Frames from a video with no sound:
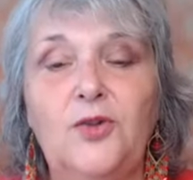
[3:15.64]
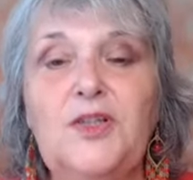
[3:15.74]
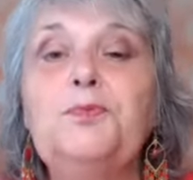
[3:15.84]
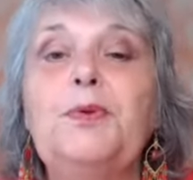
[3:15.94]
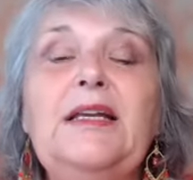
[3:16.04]
Und
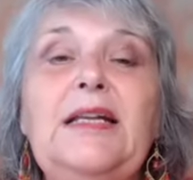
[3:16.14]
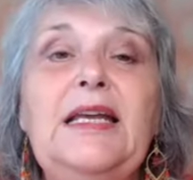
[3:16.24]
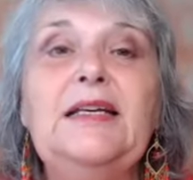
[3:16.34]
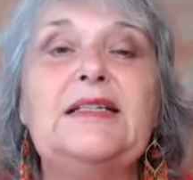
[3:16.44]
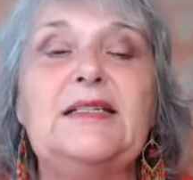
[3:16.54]
es bringt
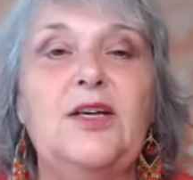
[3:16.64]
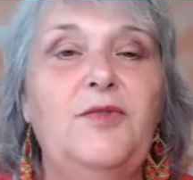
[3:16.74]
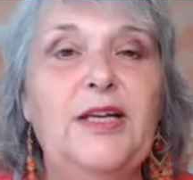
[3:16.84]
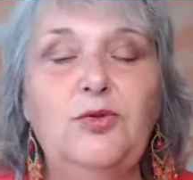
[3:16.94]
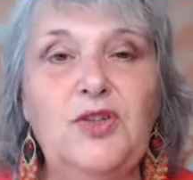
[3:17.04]
nichts,
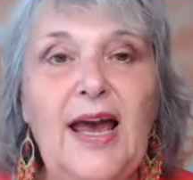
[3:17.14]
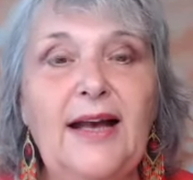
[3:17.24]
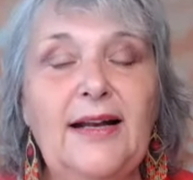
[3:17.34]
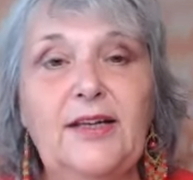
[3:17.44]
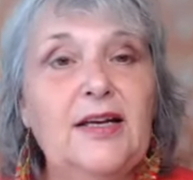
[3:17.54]
wenn du
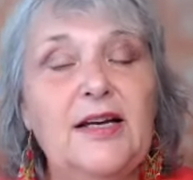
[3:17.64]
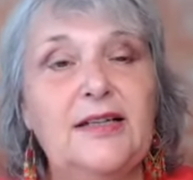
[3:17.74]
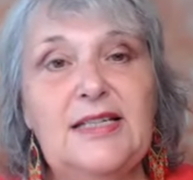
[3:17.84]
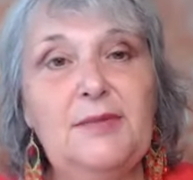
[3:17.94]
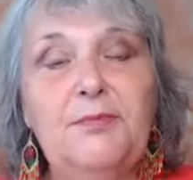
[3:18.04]
täglich
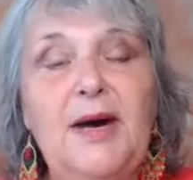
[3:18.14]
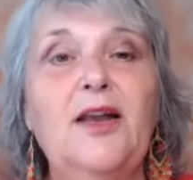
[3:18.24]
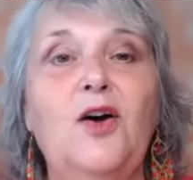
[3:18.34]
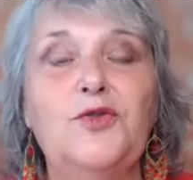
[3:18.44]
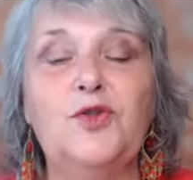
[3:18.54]

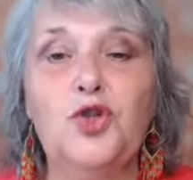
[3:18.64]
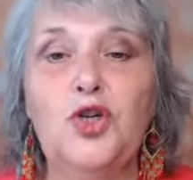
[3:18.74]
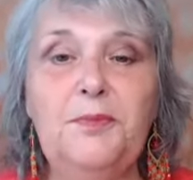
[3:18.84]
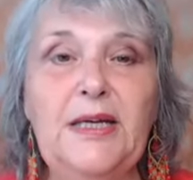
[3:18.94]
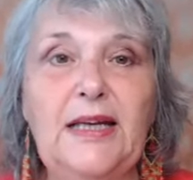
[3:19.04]
siebenmal auf
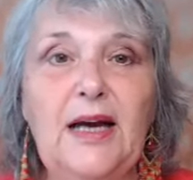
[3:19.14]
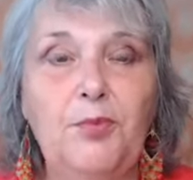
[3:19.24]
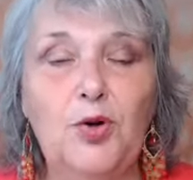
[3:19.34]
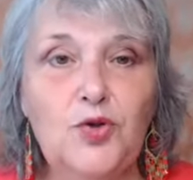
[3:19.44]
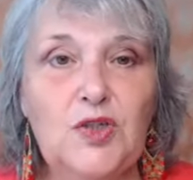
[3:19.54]
Social Media
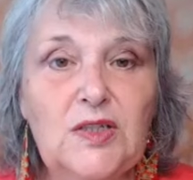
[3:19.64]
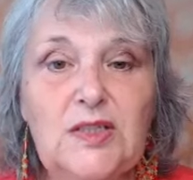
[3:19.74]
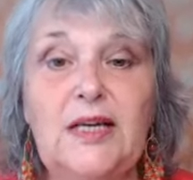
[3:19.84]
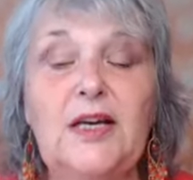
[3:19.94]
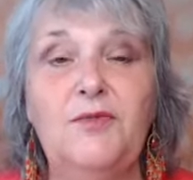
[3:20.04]

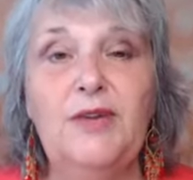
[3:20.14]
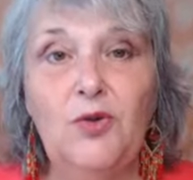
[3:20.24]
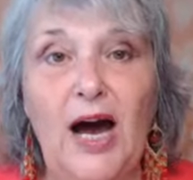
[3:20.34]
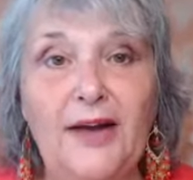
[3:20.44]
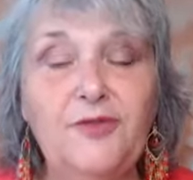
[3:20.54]
postest, wenn
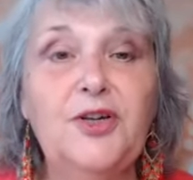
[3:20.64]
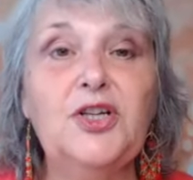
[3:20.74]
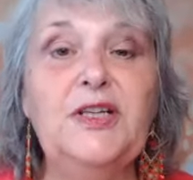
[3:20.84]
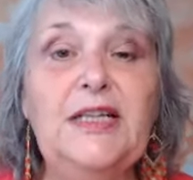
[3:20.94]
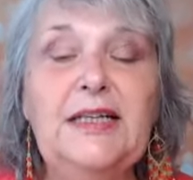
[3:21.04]
du
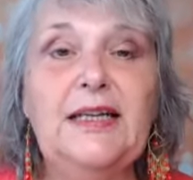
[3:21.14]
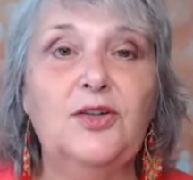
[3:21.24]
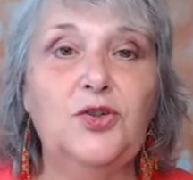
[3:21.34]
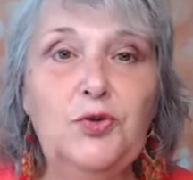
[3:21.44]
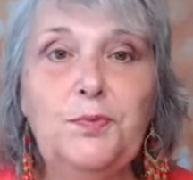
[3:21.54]
einfach nicht
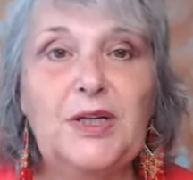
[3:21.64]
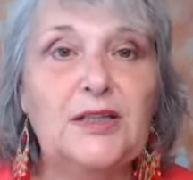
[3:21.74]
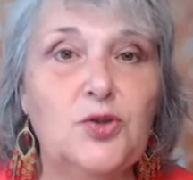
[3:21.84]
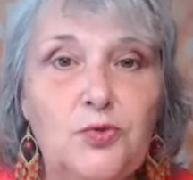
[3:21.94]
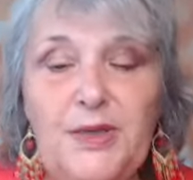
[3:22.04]
der Typ
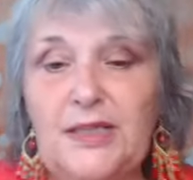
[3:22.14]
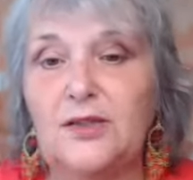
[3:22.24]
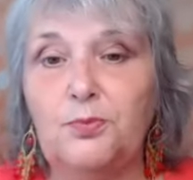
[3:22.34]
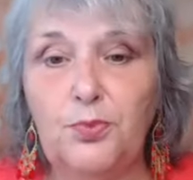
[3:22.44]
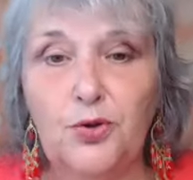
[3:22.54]
dazu
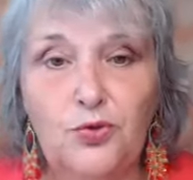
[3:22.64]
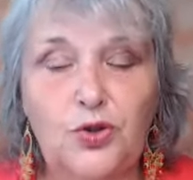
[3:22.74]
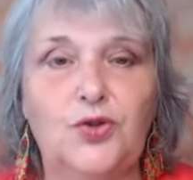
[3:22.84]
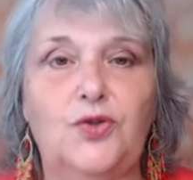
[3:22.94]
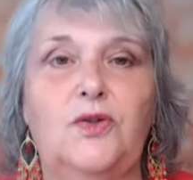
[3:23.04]
bist.
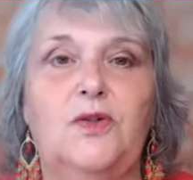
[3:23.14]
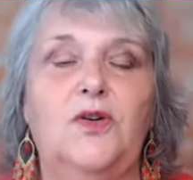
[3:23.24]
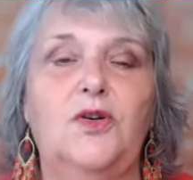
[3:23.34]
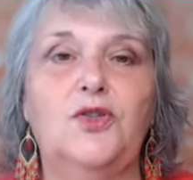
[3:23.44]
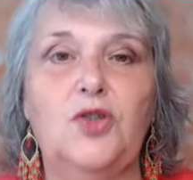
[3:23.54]
Punkt.
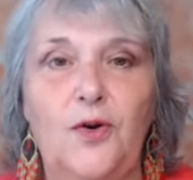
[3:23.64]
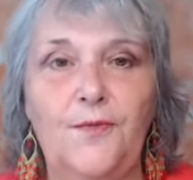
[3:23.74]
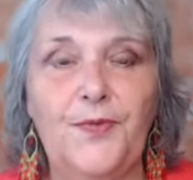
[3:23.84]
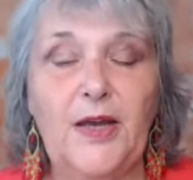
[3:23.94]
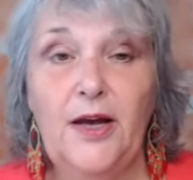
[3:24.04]

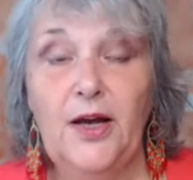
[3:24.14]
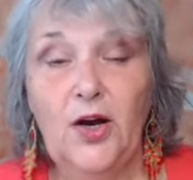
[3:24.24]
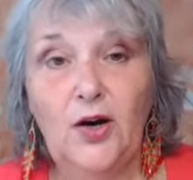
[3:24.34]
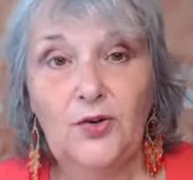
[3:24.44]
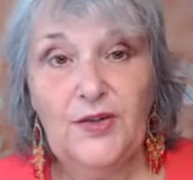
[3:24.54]
So.
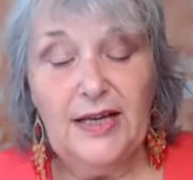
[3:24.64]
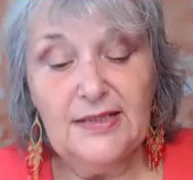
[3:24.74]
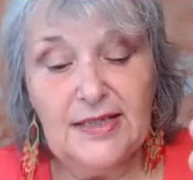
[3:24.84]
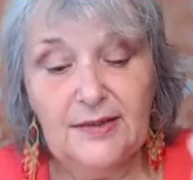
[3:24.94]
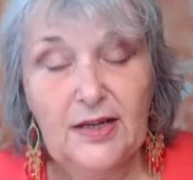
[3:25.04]
Und
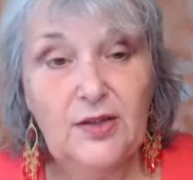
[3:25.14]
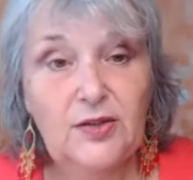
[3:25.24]
jetzt